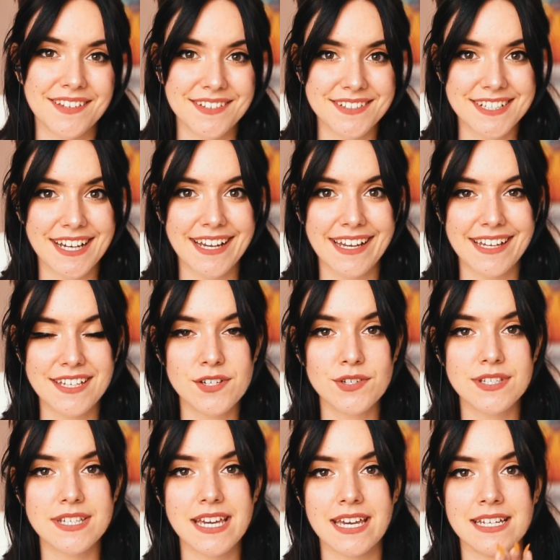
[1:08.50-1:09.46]
todos
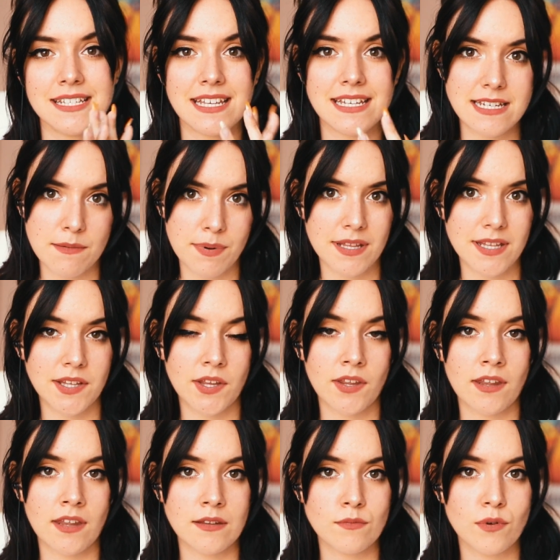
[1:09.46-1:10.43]
aquellos que estáis
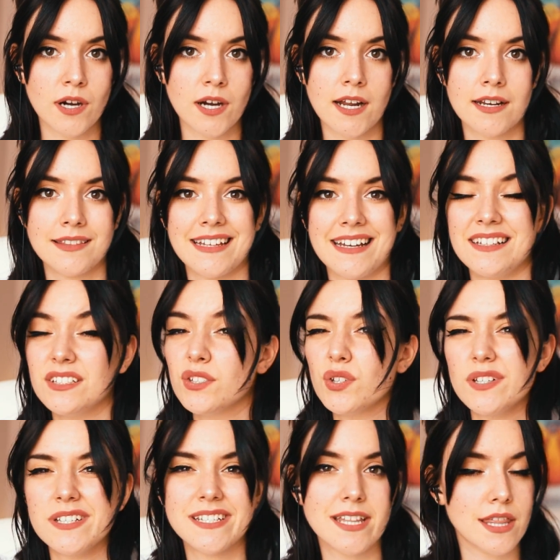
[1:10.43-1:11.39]
aprendiendo a dibujar
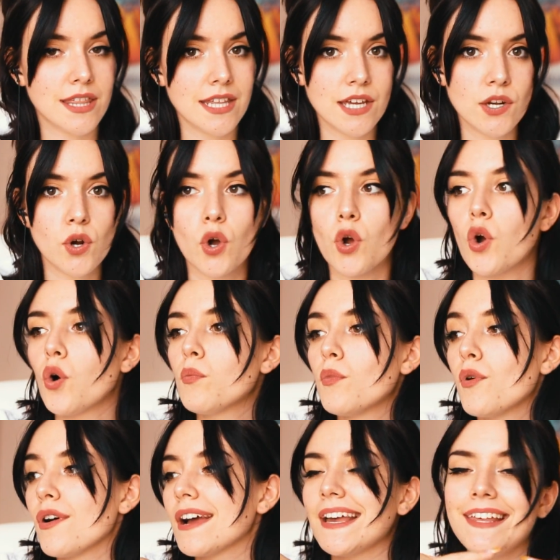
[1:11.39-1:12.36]
tanto desde cero
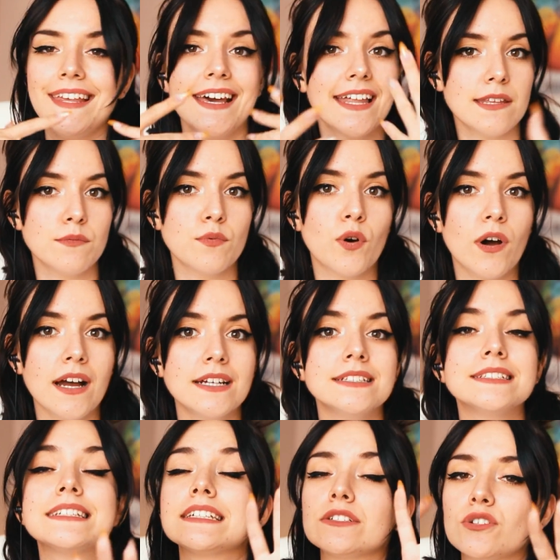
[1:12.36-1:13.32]
como que ya
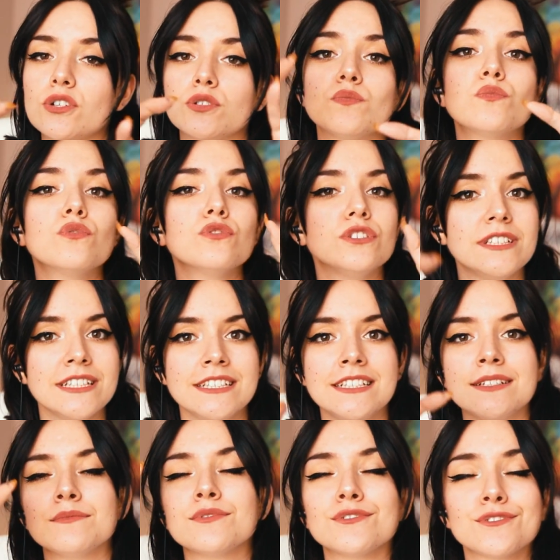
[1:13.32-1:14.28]
dibujáis, que sois
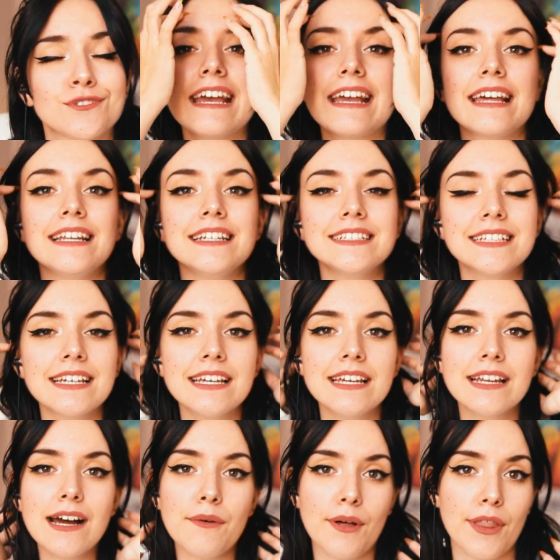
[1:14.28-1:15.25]
muchísimos, que queréis
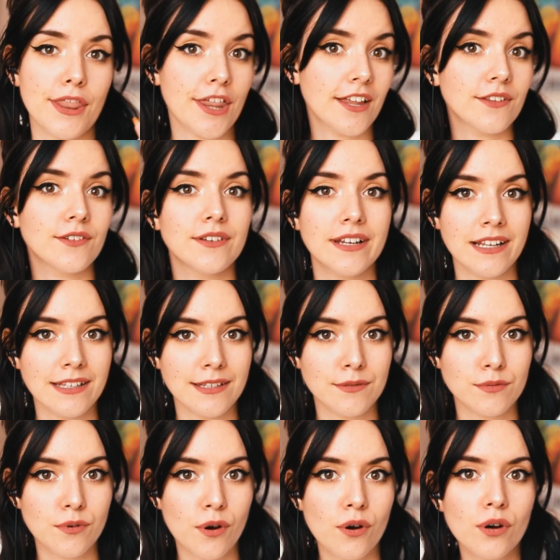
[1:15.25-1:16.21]
seguir avanzando en el
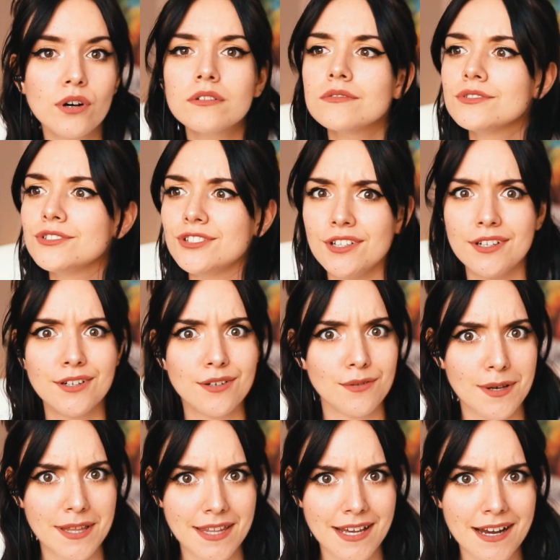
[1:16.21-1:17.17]
dibujo, yo
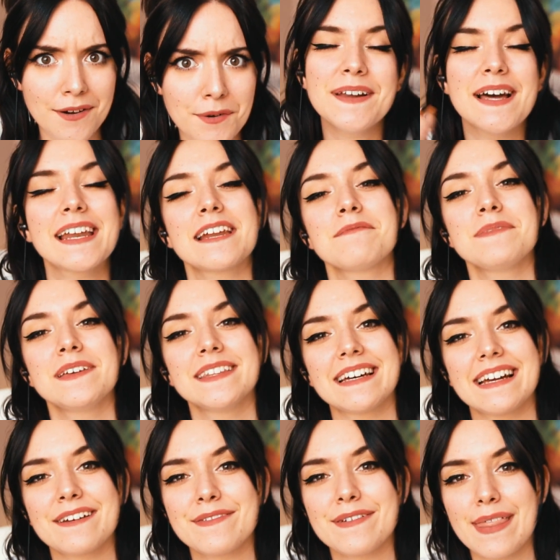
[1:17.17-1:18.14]
incluida, una
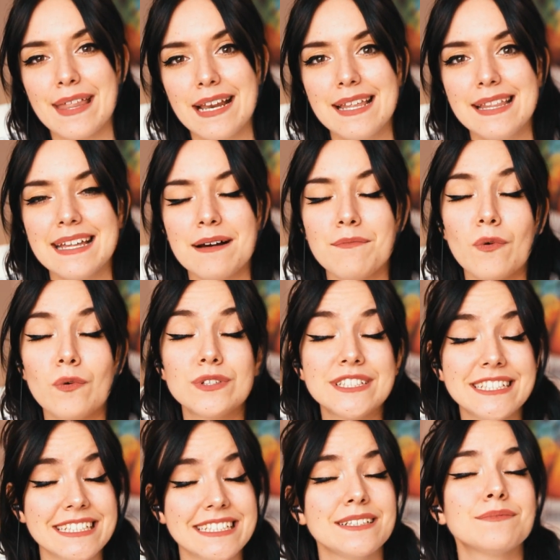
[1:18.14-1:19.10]
herramienta que facilita
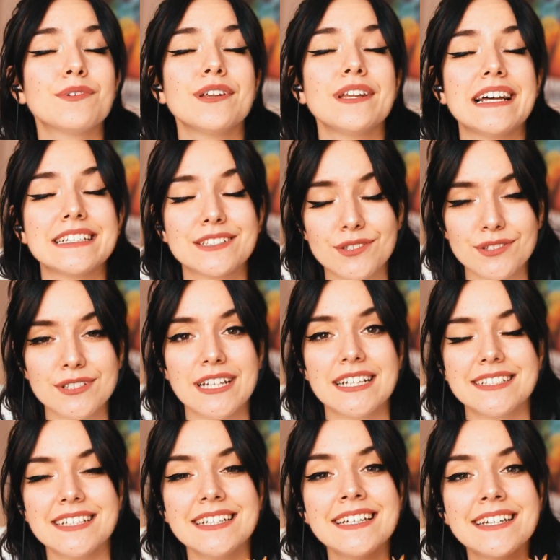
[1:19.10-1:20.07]
muchísimo las
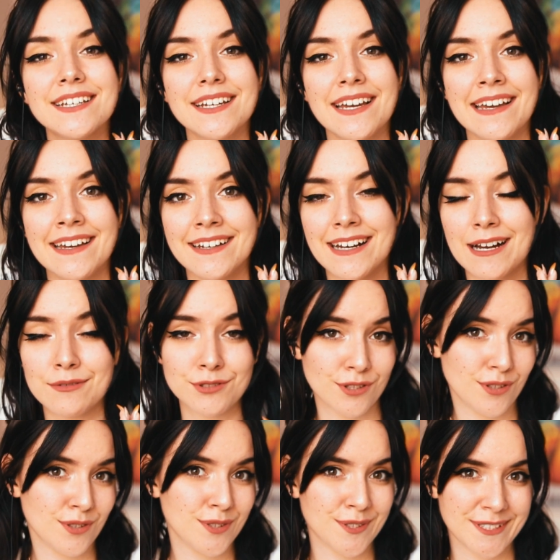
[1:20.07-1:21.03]
cosas y que a
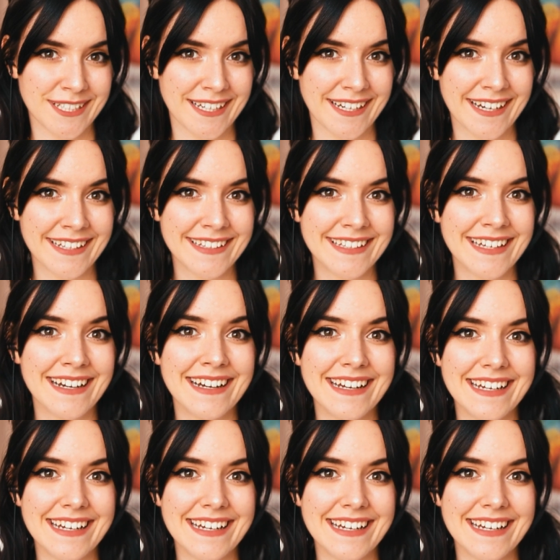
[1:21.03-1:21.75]
vosotros os encanta